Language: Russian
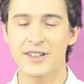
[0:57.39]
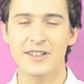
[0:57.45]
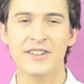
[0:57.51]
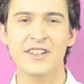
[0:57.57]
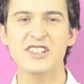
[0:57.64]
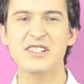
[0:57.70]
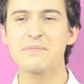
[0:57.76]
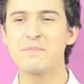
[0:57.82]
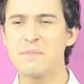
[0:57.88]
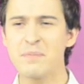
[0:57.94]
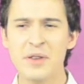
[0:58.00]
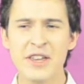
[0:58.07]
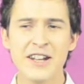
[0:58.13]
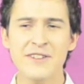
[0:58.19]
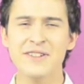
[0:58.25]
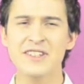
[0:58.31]
Даже
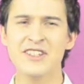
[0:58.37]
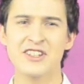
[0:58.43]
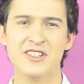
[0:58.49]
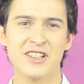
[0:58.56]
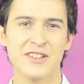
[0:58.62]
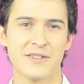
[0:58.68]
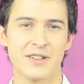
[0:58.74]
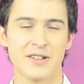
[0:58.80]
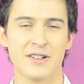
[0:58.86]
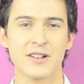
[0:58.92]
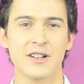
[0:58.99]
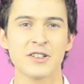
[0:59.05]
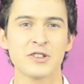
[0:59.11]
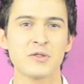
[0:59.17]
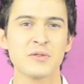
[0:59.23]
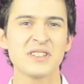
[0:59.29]
первый человек,
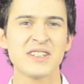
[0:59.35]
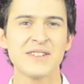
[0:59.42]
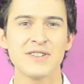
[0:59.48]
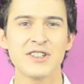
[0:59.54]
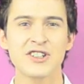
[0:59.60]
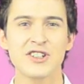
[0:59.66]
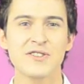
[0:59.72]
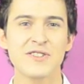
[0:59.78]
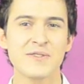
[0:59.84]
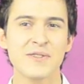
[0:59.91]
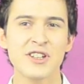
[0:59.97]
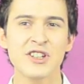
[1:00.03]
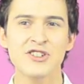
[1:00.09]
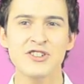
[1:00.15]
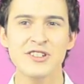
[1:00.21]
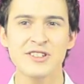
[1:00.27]
которого ты видишь в
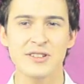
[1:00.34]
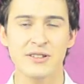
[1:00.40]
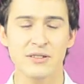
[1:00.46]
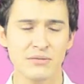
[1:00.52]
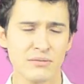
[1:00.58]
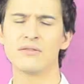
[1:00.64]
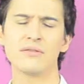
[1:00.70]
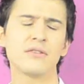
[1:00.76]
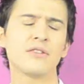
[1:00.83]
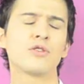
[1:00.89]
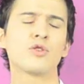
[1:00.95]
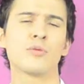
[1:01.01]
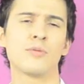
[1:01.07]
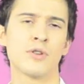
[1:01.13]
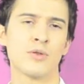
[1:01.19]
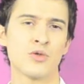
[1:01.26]
своей жизни,
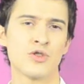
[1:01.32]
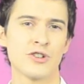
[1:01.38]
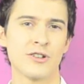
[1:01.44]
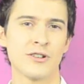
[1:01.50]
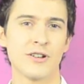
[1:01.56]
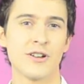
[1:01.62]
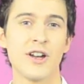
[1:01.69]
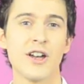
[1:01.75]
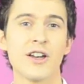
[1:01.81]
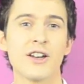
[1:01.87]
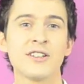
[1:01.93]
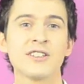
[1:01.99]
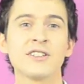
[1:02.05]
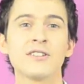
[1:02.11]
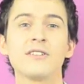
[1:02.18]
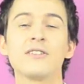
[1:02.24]
кроме акушера,
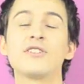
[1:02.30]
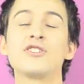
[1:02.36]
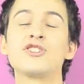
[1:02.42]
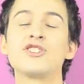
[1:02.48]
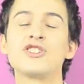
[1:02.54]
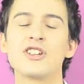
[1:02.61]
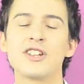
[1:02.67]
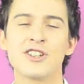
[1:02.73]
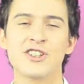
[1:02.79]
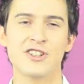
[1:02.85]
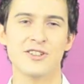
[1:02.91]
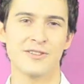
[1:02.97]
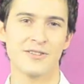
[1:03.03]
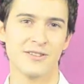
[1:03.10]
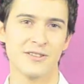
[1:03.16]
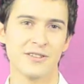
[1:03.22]
это женщина,
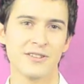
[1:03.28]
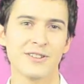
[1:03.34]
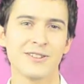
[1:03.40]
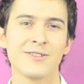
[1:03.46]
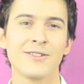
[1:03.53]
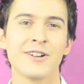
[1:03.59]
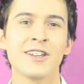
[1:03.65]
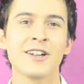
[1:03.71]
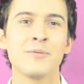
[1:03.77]
твоя